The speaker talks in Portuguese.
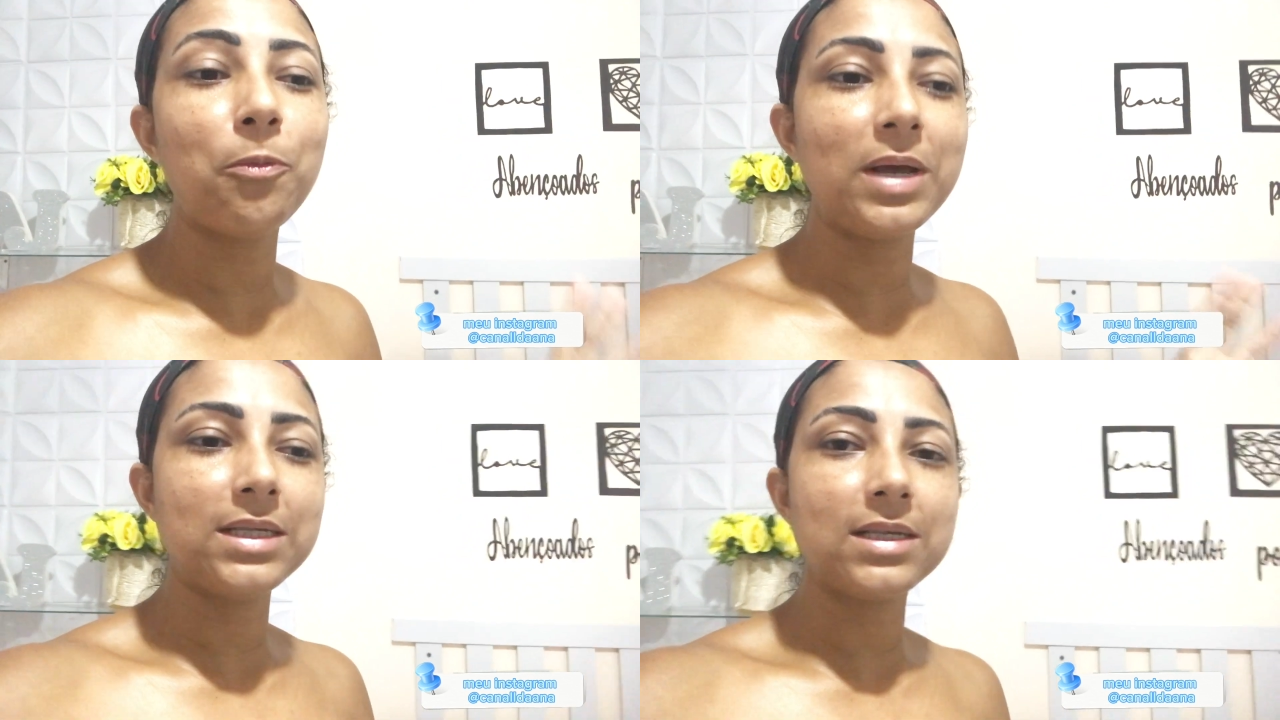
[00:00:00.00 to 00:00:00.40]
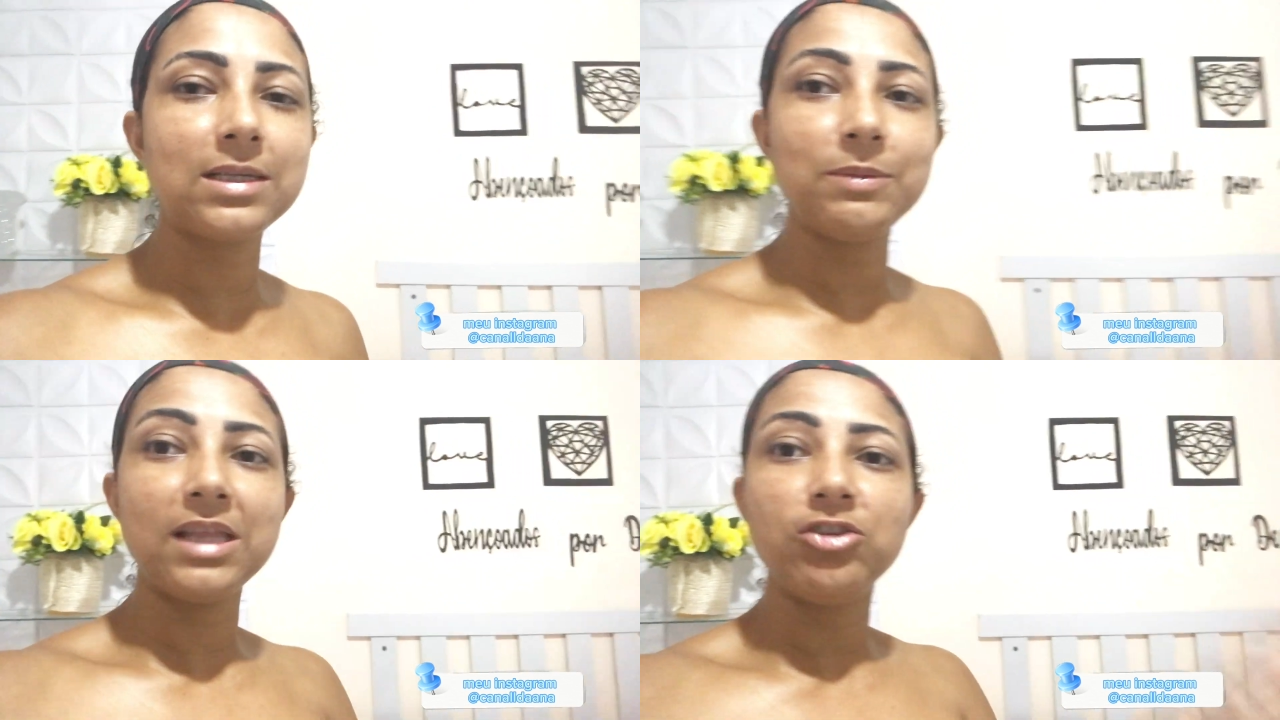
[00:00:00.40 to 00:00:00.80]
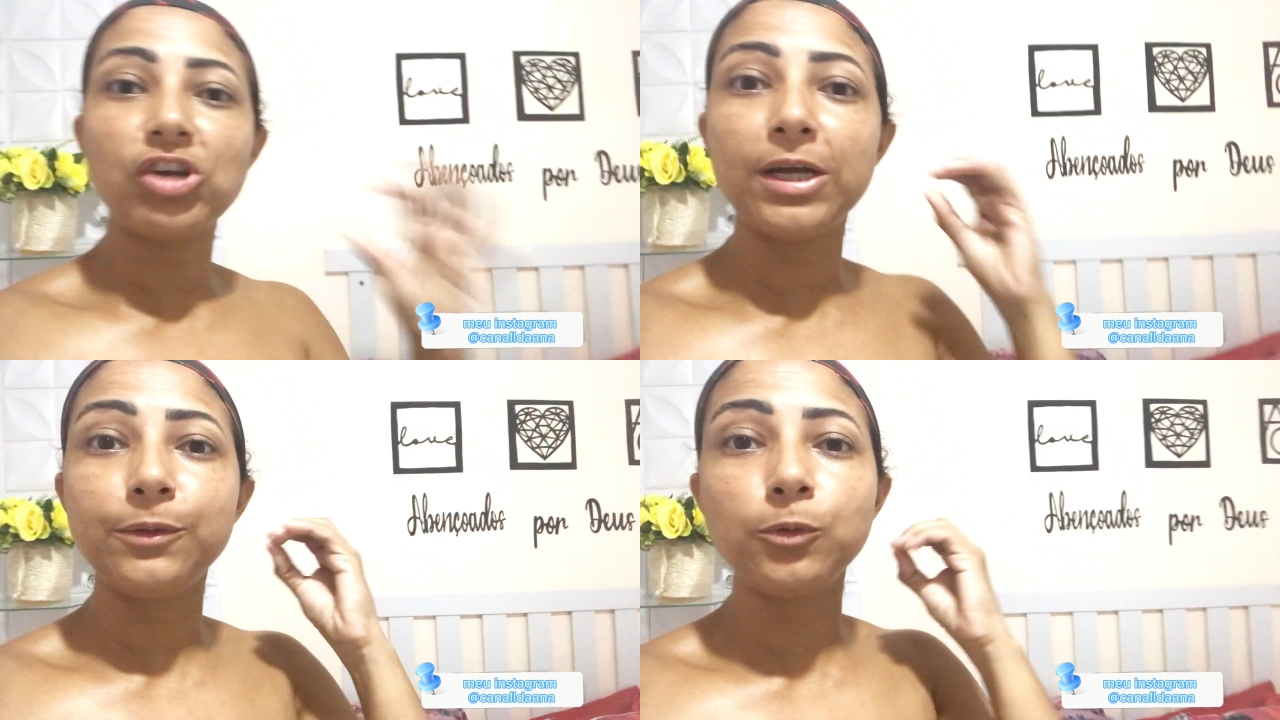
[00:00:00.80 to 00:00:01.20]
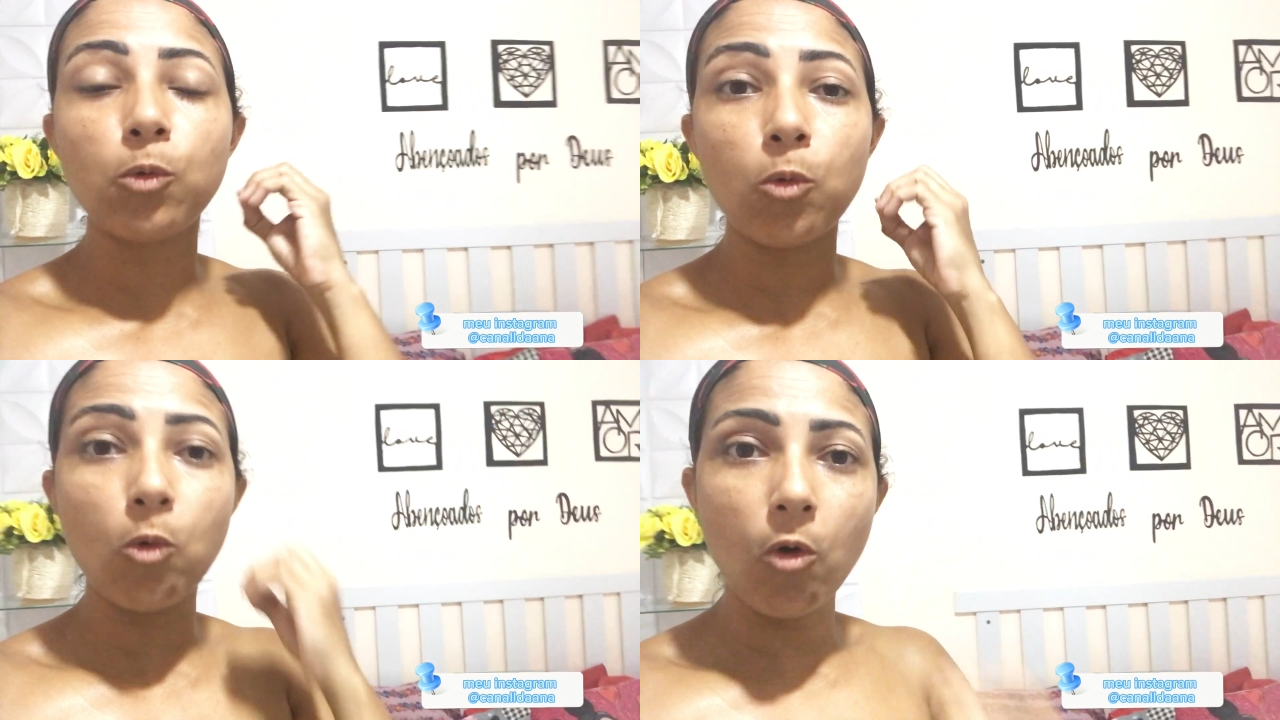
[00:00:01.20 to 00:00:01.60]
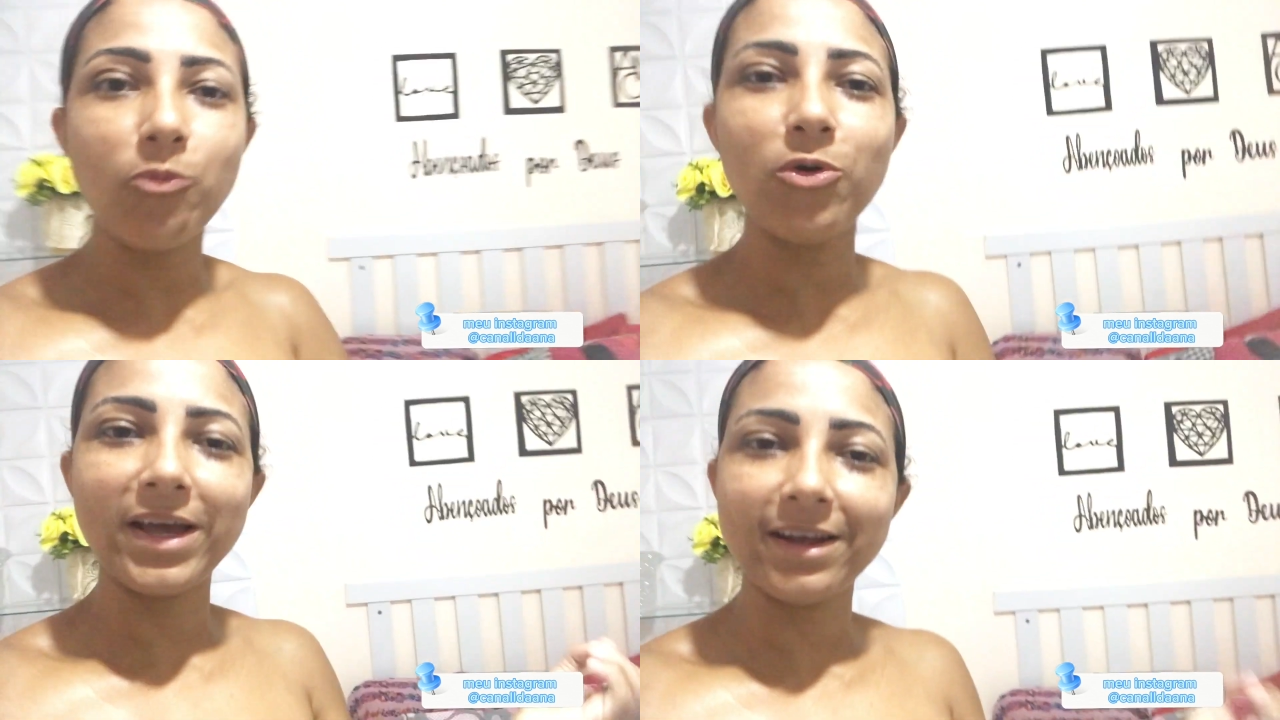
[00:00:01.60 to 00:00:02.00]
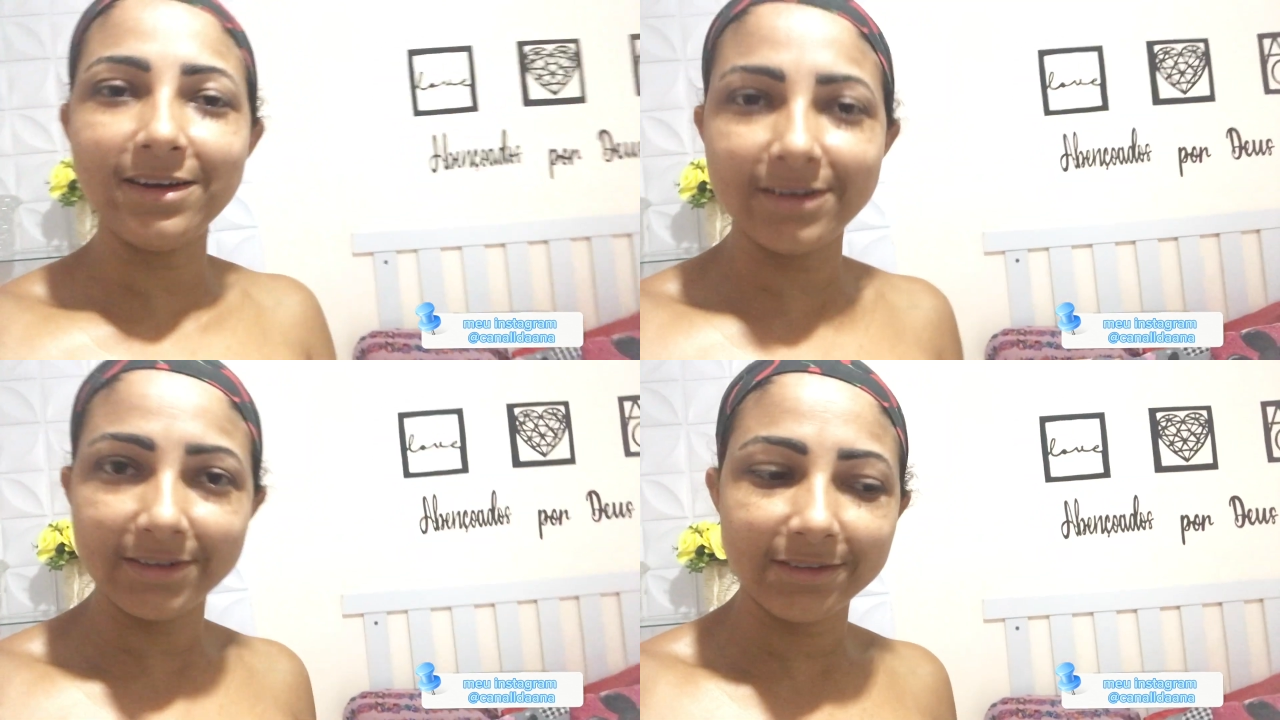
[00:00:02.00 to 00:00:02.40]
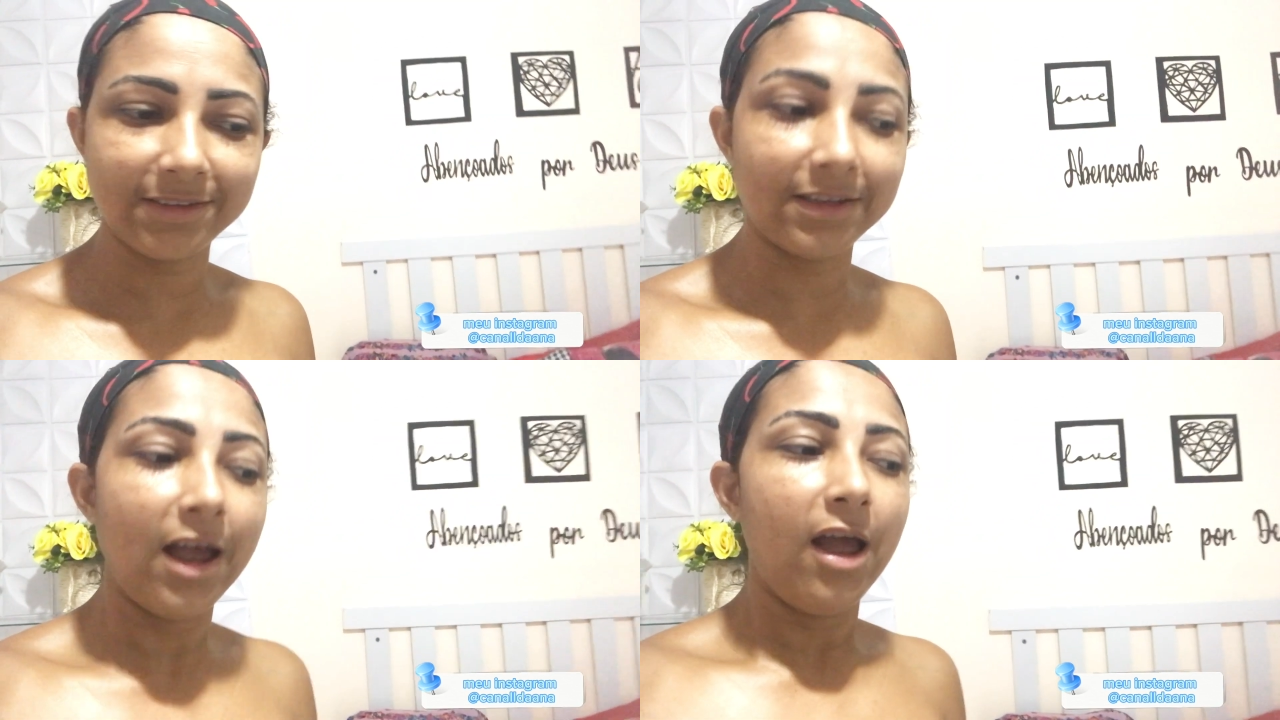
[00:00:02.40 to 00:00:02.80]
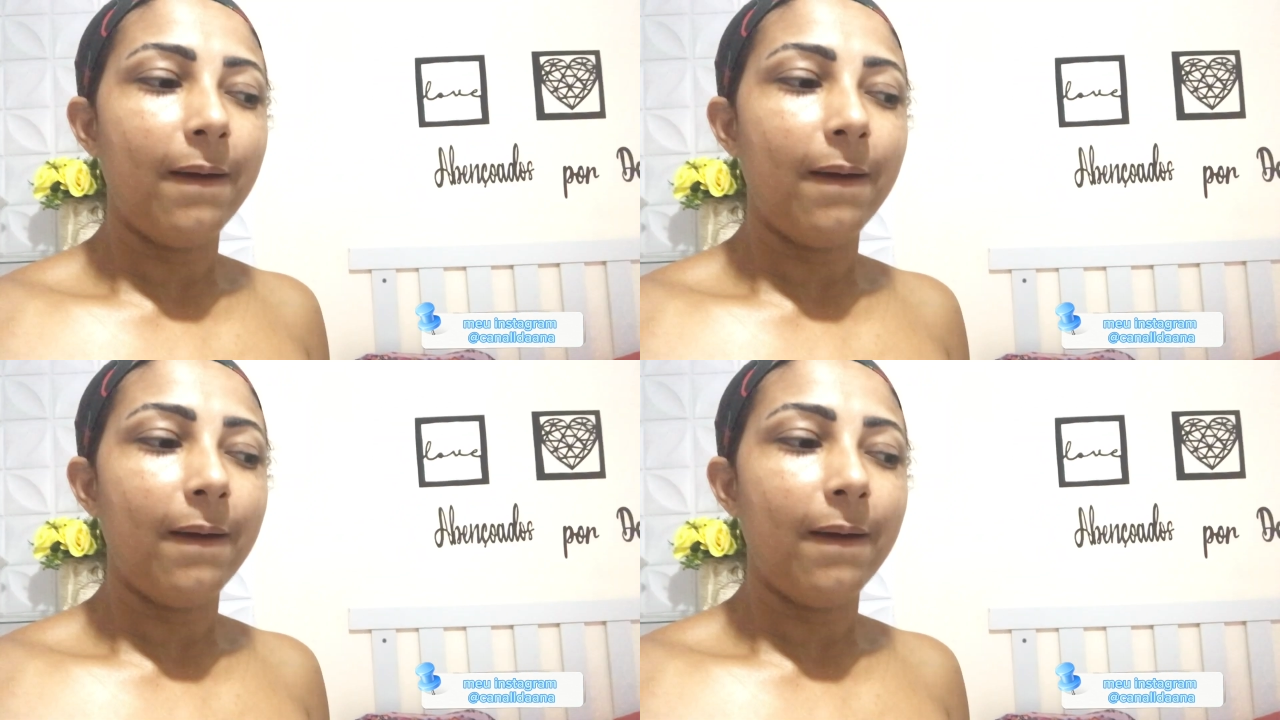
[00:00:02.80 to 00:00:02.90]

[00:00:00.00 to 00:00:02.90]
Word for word: mais assim me dedicando como era antes.